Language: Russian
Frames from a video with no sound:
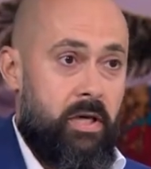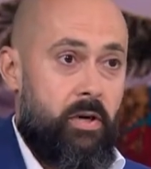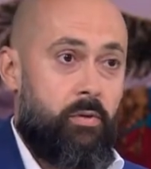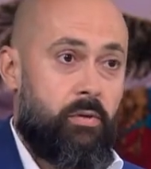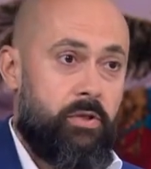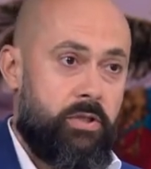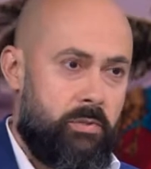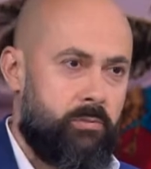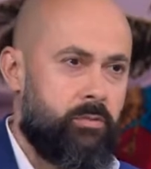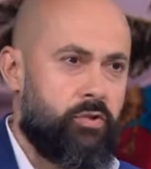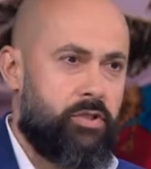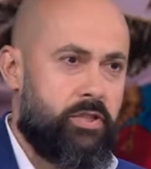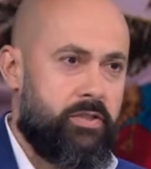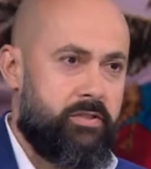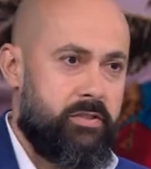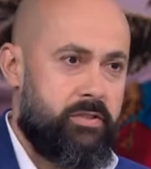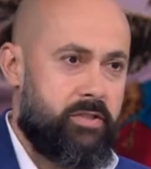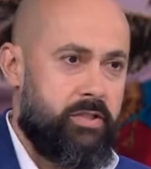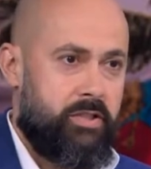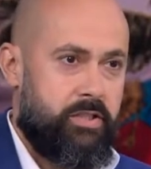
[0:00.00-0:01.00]
Он немножко
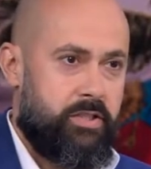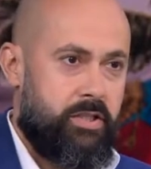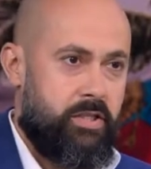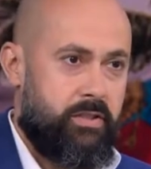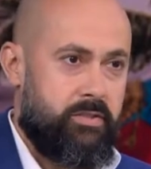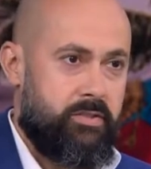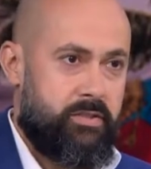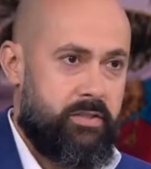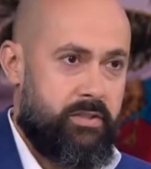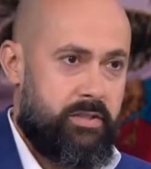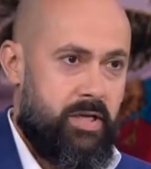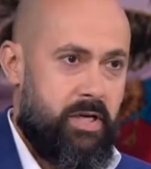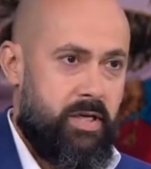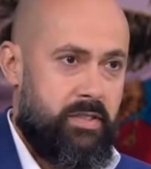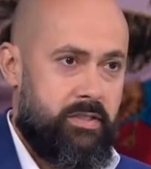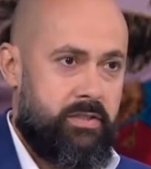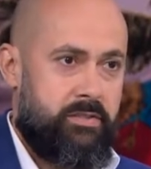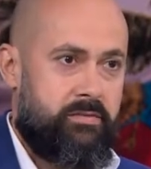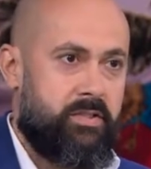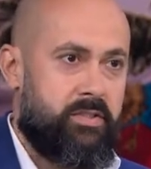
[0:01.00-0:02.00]
задержался, да,
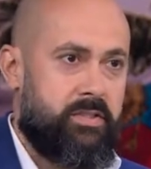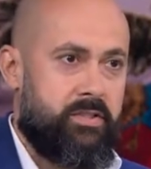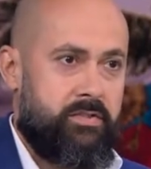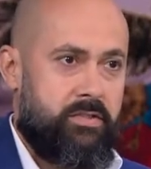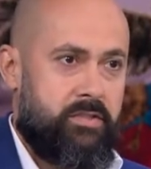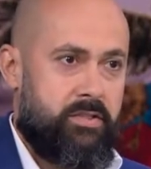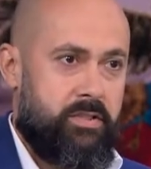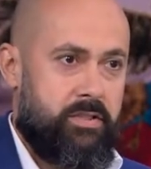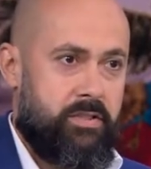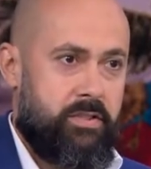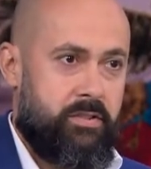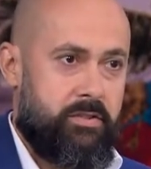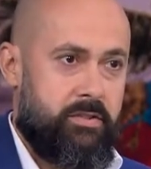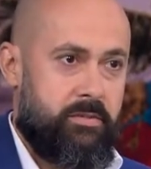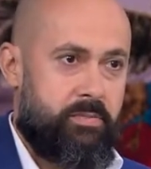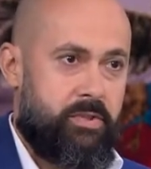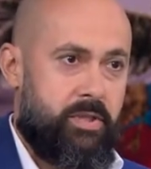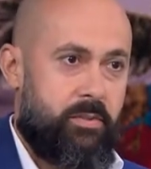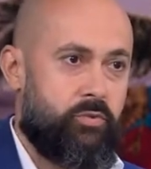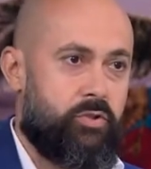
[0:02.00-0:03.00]
действительно задержался,
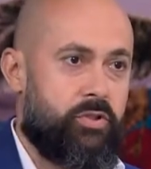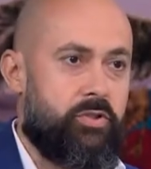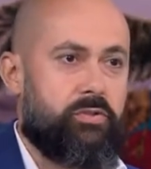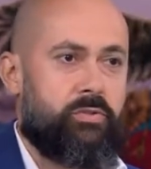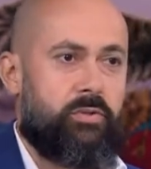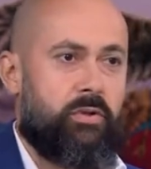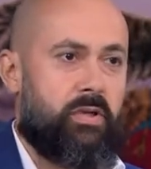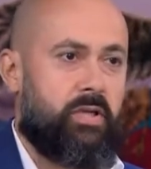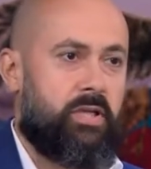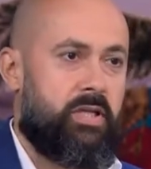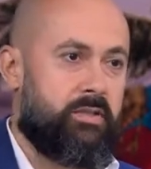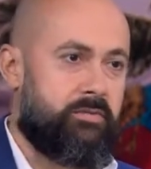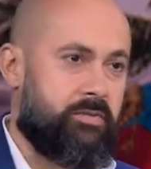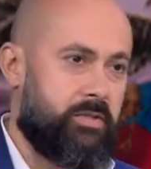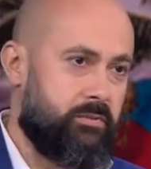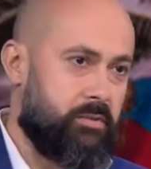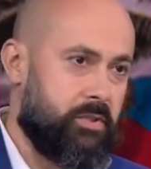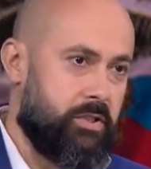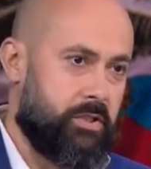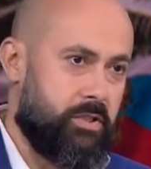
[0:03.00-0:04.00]
потому что 40 лет
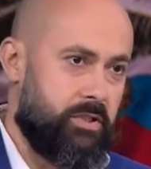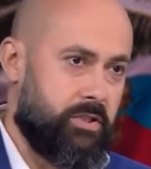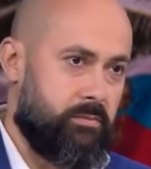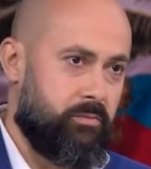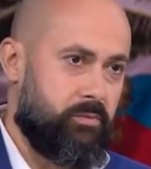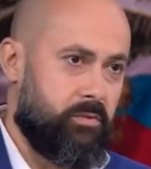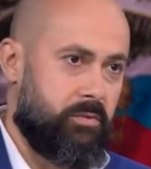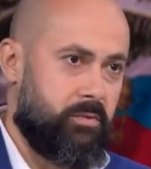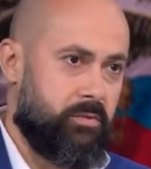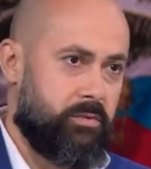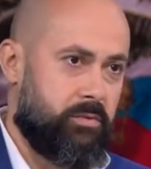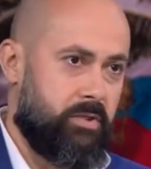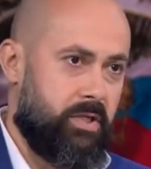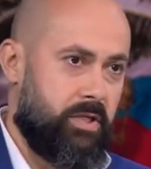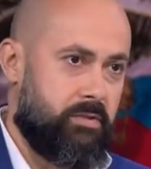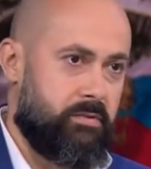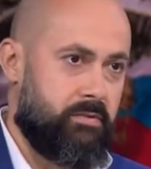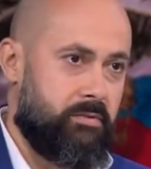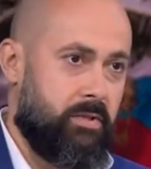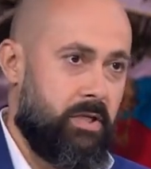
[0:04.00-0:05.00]
всего лишь этому
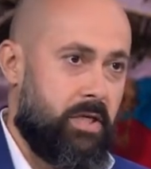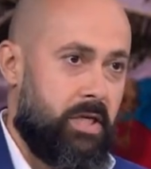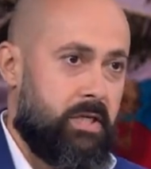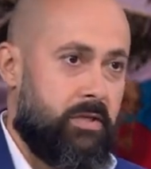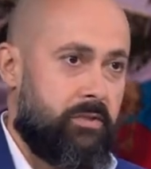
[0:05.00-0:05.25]
государству.